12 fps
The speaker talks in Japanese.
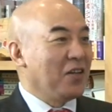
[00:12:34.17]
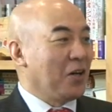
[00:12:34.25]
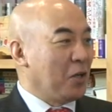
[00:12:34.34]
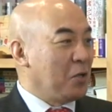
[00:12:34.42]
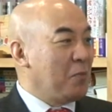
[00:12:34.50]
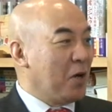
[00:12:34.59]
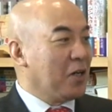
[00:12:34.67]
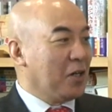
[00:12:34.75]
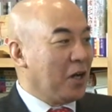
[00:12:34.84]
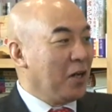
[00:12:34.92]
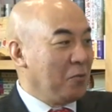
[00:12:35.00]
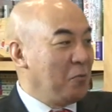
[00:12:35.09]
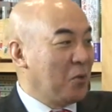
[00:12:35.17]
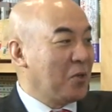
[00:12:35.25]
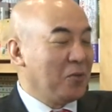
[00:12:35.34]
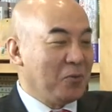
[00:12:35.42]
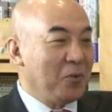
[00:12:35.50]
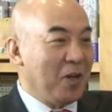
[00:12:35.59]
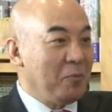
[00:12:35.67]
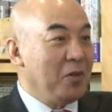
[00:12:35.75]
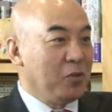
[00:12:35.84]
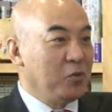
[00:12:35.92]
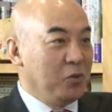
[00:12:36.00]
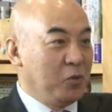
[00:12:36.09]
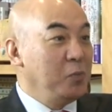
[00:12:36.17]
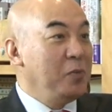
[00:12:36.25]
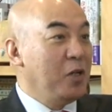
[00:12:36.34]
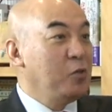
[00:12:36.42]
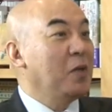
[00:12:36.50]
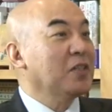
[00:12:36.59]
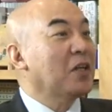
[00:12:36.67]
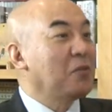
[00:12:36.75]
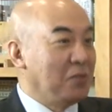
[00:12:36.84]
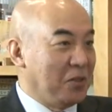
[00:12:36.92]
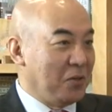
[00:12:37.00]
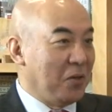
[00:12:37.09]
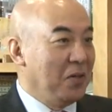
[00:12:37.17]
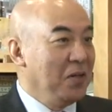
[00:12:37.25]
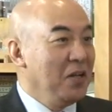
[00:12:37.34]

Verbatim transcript: だから今彼もうこれはみんな踏み絵踏まされるんですよ、